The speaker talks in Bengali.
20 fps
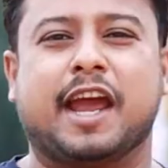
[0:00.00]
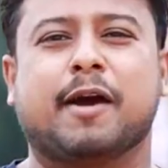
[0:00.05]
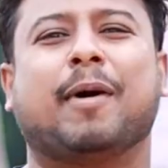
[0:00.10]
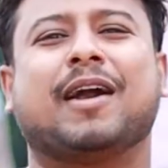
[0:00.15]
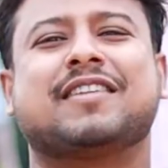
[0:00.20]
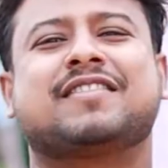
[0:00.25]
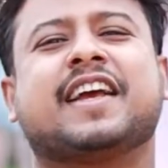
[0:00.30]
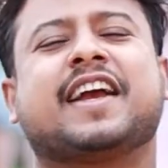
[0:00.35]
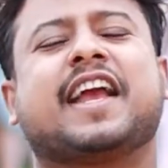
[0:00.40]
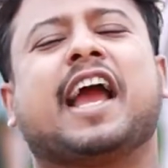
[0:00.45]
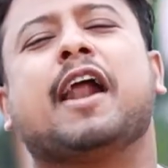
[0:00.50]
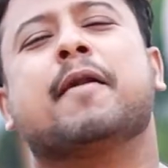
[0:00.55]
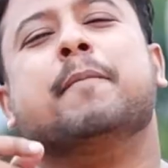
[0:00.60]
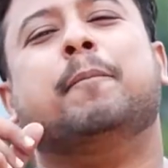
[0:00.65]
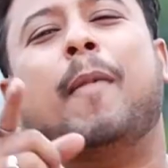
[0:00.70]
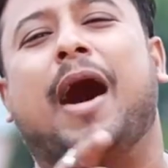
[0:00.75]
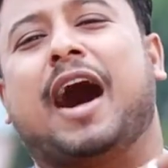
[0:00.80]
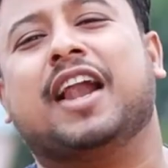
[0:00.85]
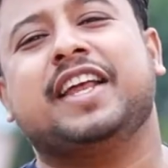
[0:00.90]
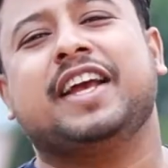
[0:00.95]
এবার থেকে আর
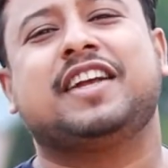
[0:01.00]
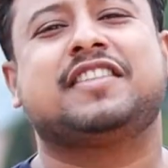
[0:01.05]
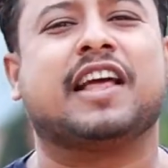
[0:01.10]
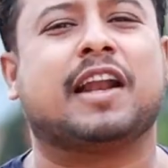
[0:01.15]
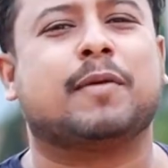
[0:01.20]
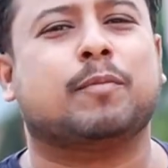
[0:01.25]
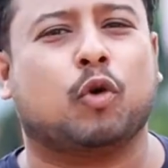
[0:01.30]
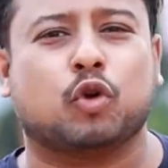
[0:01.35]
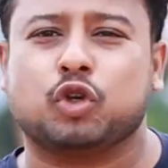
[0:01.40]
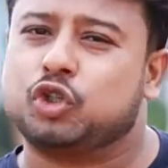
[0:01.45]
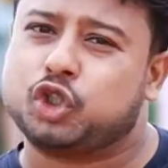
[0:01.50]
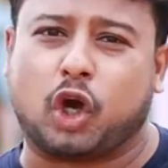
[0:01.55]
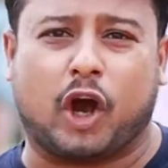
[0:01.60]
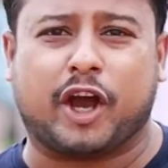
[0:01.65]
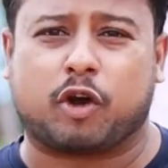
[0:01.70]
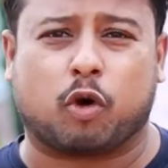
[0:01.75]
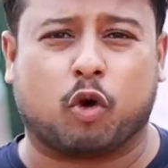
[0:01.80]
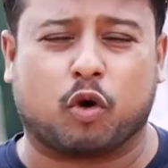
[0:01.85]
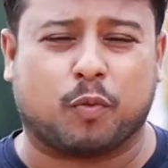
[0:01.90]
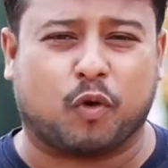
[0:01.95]
মালিকদের মন
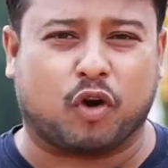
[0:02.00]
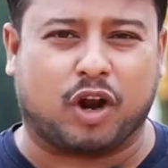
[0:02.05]
জয় করব